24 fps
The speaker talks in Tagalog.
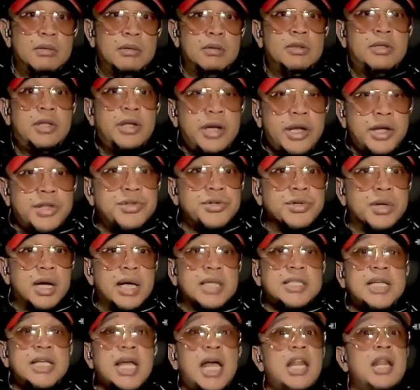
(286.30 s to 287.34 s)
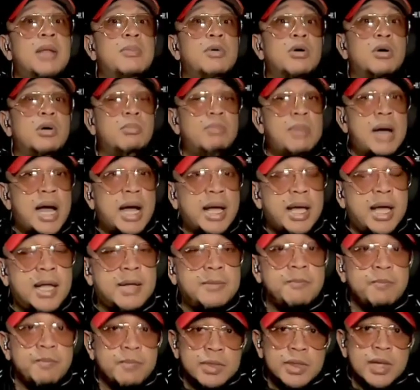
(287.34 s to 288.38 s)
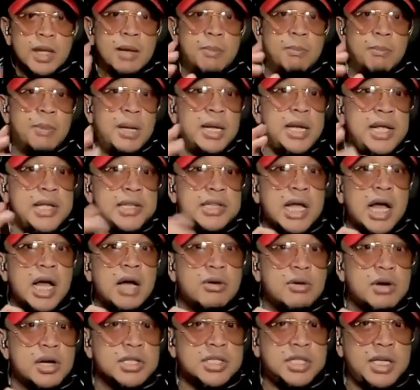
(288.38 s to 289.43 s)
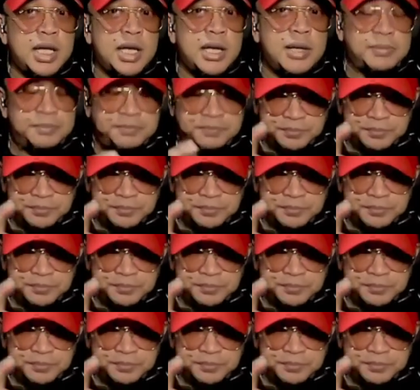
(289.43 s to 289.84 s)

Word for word: Diretso. Kasi alam mo kung bakit? Balita ko kasi,